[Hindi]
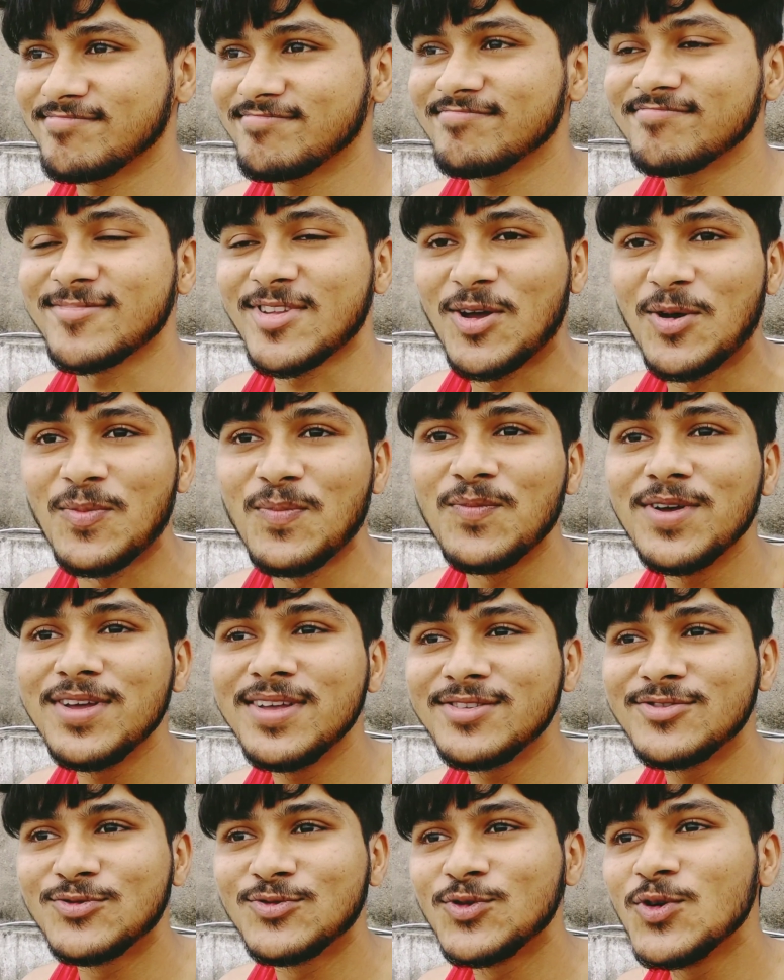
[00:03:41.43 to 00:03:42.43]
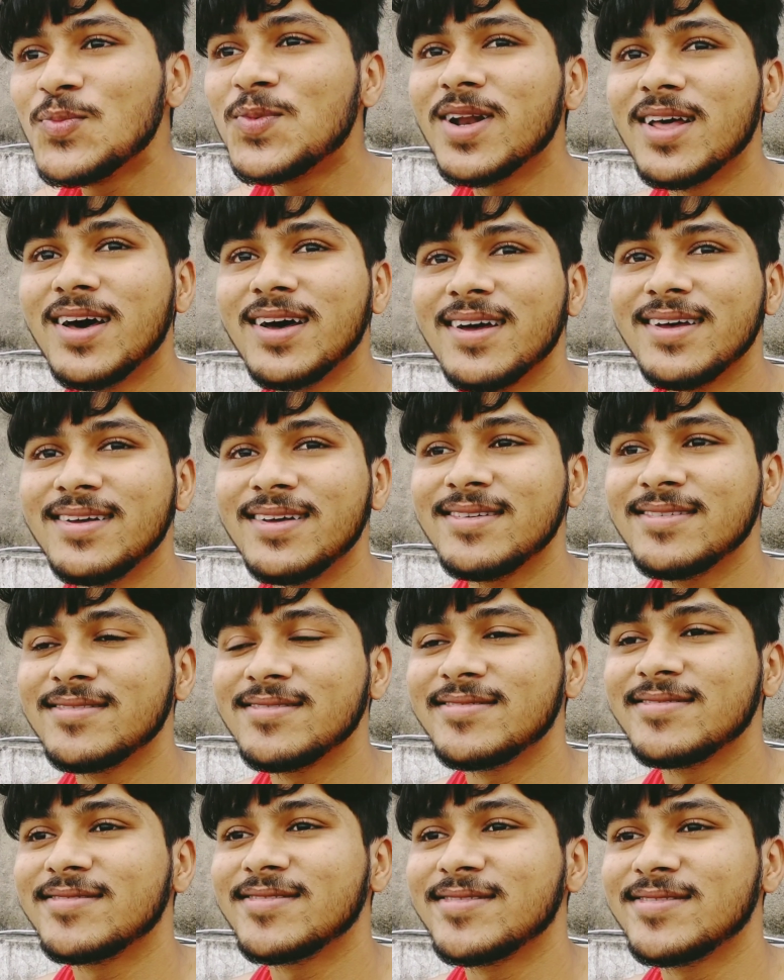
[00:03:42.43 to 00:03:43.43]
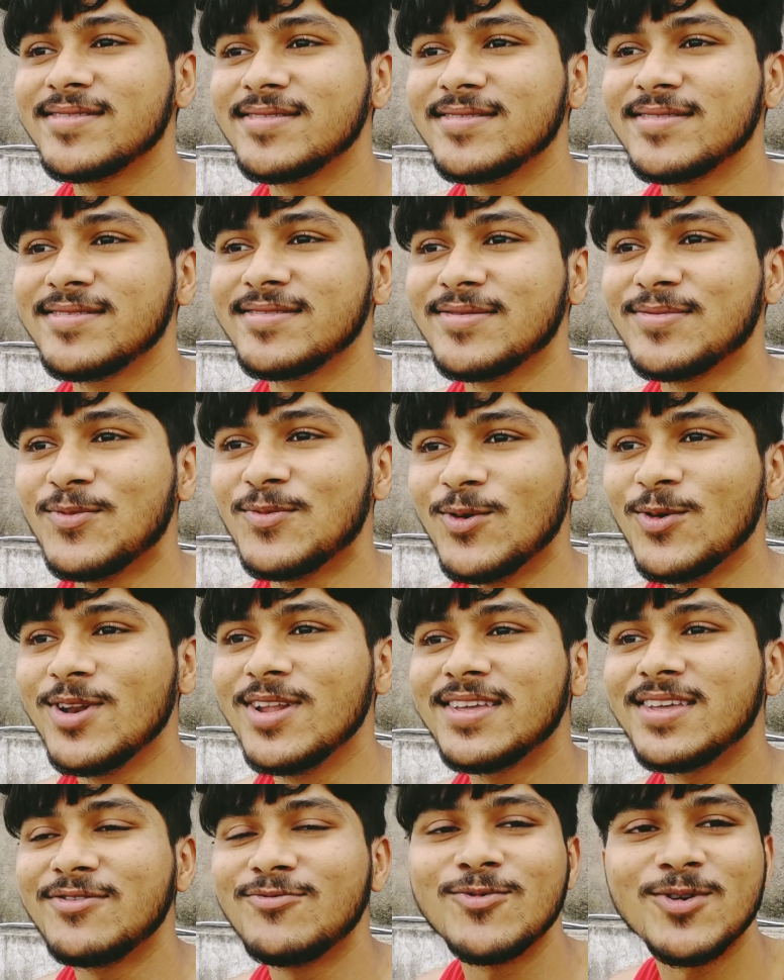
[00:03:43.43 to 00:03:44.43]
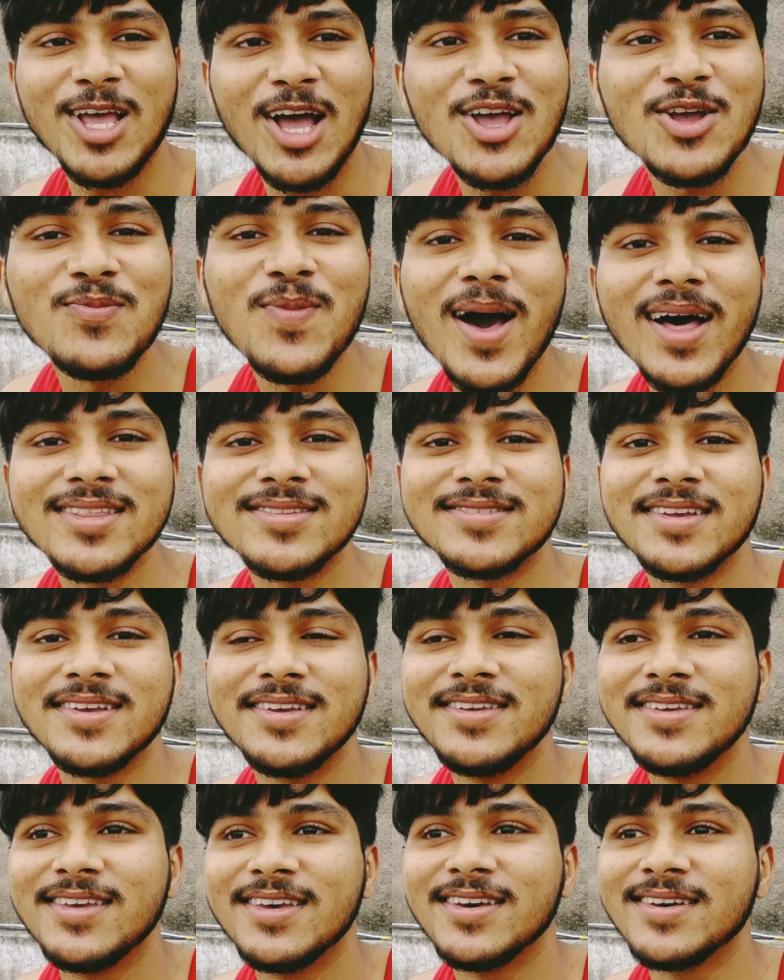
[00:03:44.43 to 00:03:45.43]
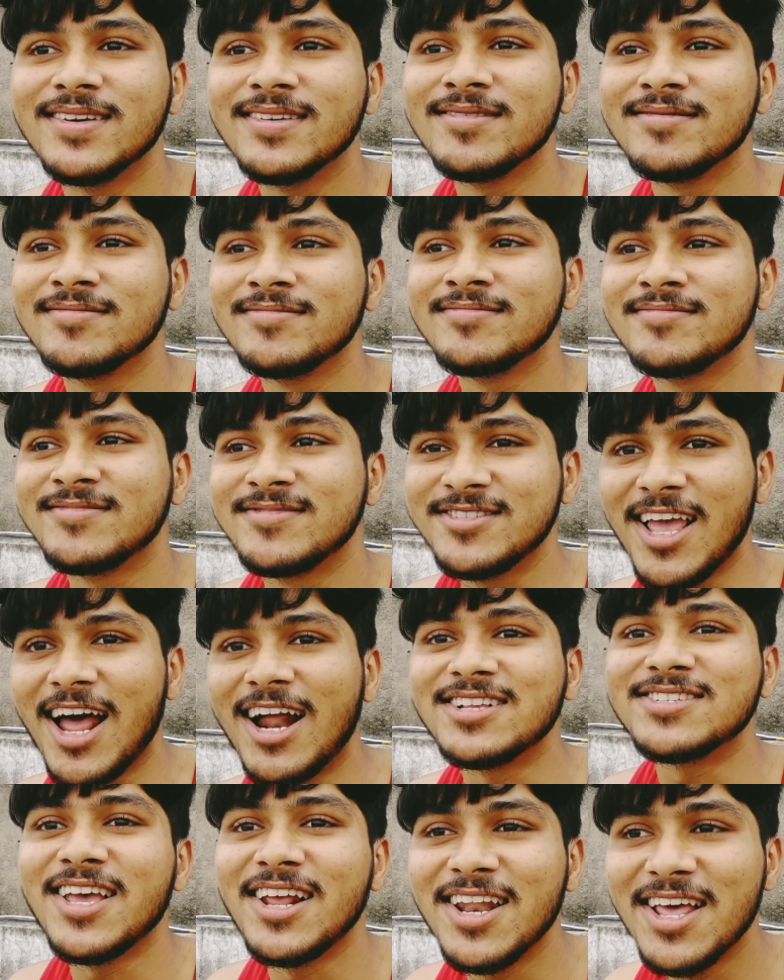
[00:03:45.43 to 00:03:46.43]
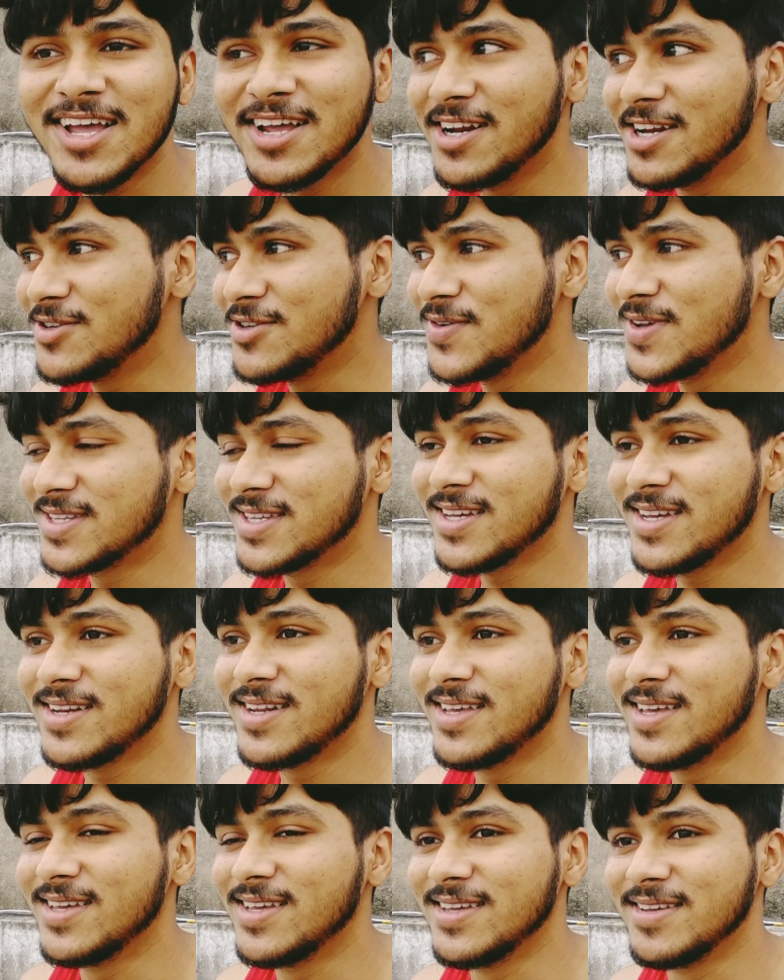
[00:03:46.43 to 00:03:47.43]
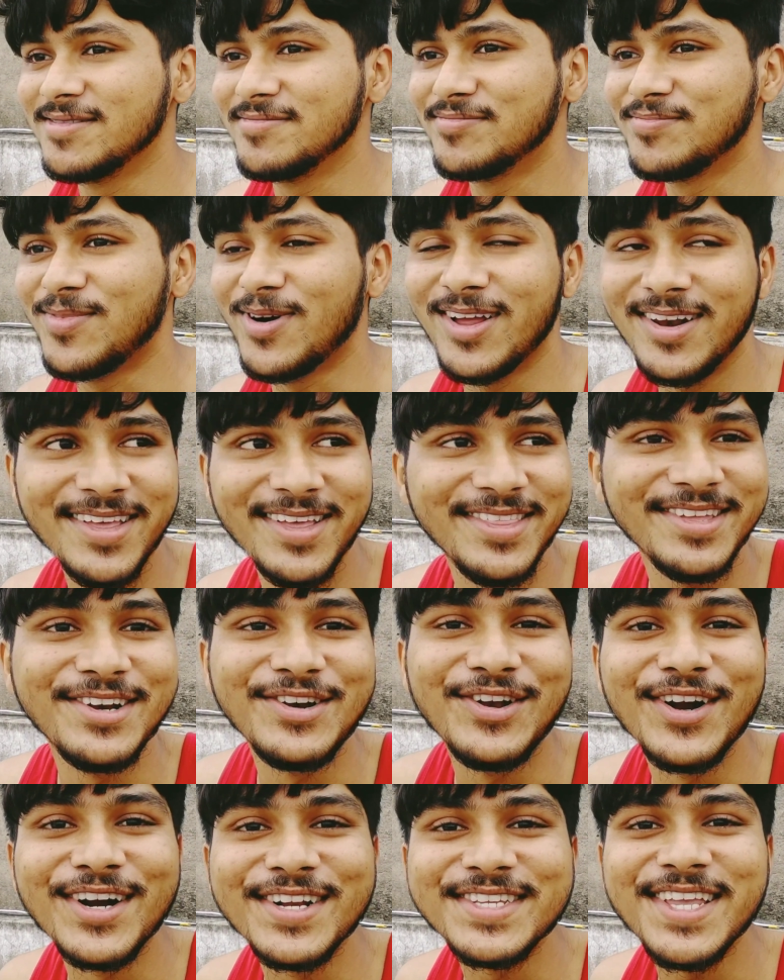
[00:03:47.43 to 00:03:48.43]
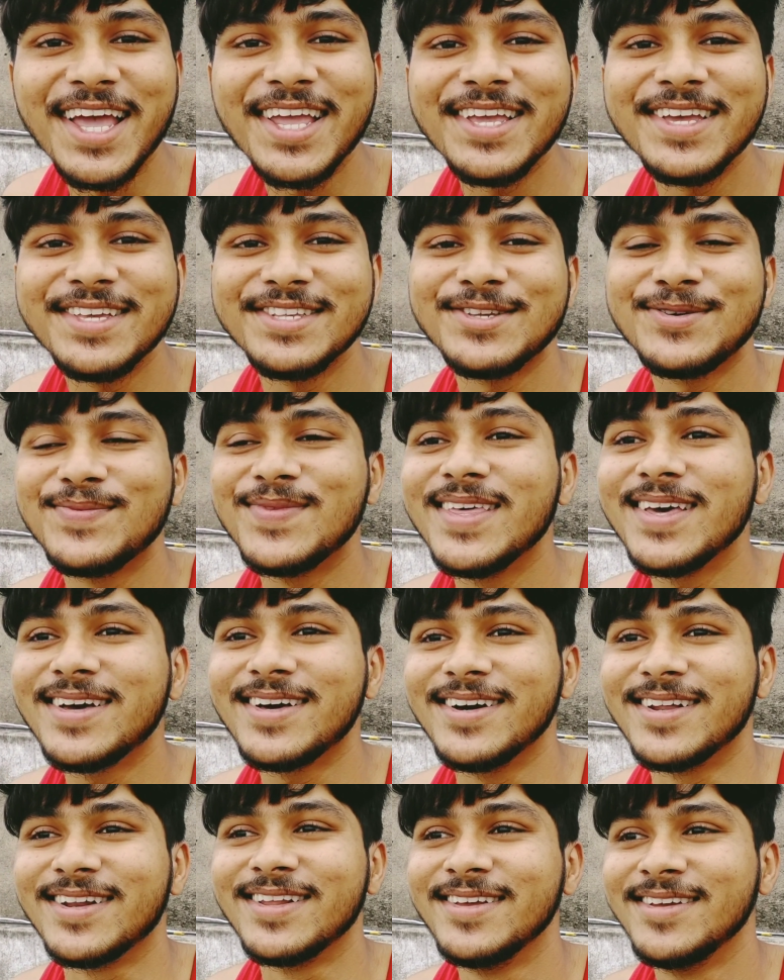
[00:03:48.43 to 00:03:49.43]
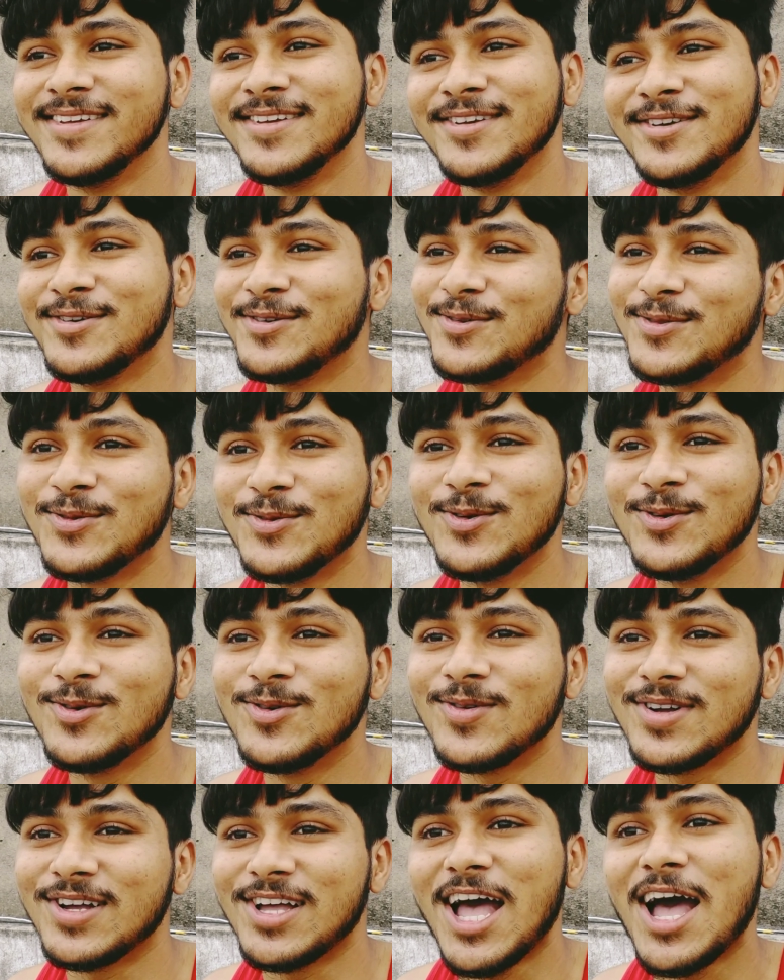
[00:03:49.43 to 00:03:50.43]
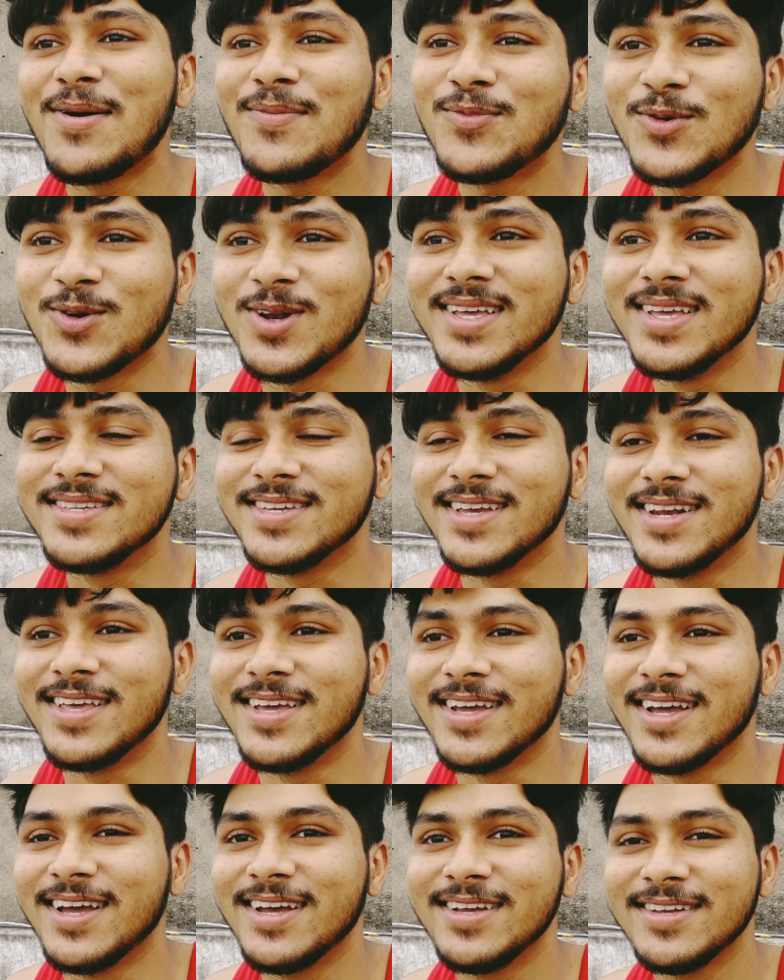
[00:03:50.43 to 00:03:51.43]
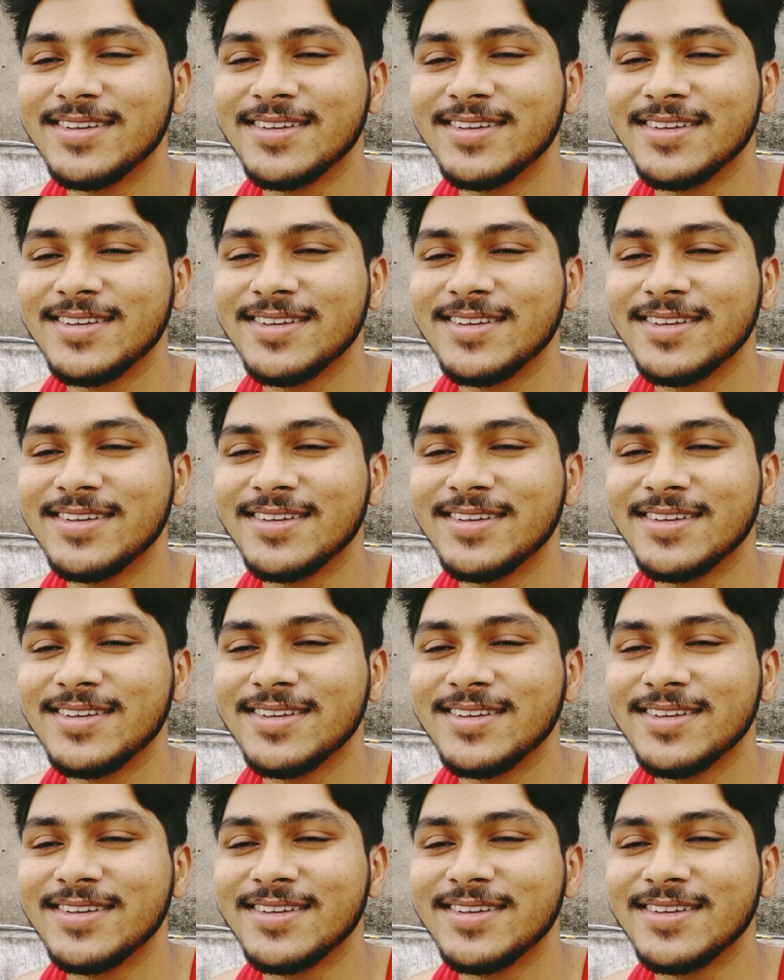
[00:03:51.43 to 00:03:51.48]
हम भी चुप रह गए बोले कि उनका भी बात सही है चार साल का ग्रेजुएशन है पहले दिन डर जाएंगे ये सब देखकर तो काम तो नहीं चलेगा